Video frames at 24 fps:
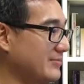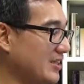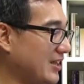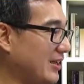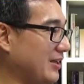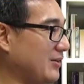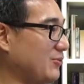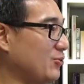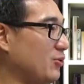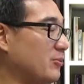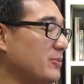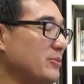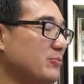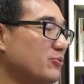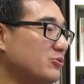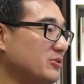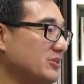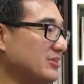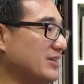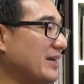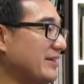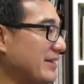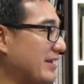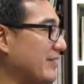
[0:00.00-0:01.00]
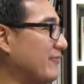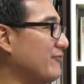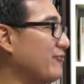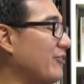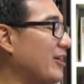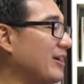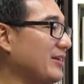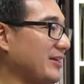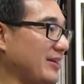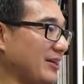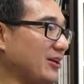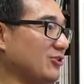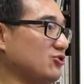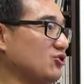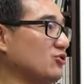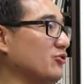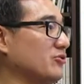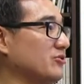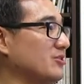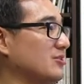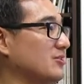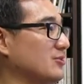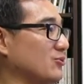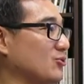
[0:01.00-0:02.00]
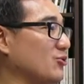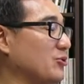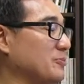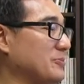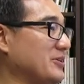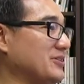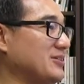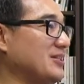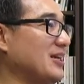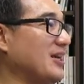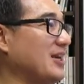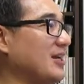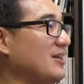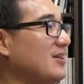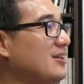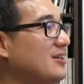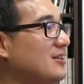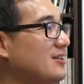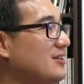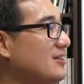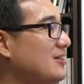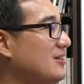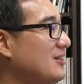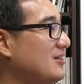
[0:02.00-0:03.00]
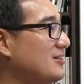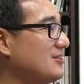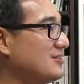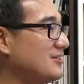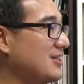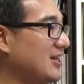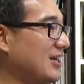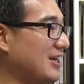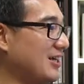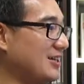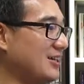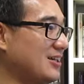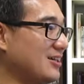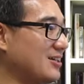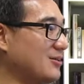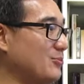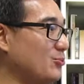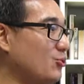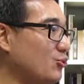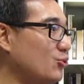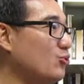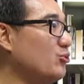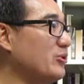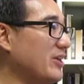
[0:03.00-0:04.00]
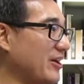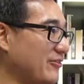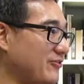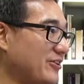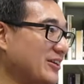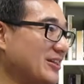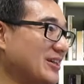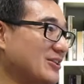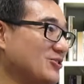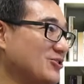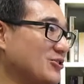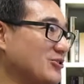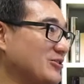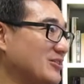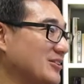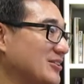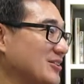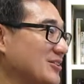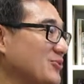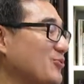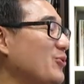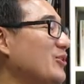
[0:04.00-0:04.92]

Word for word: 啊？我们不仅在研发也要重视，我们在在那个目录也非常重视。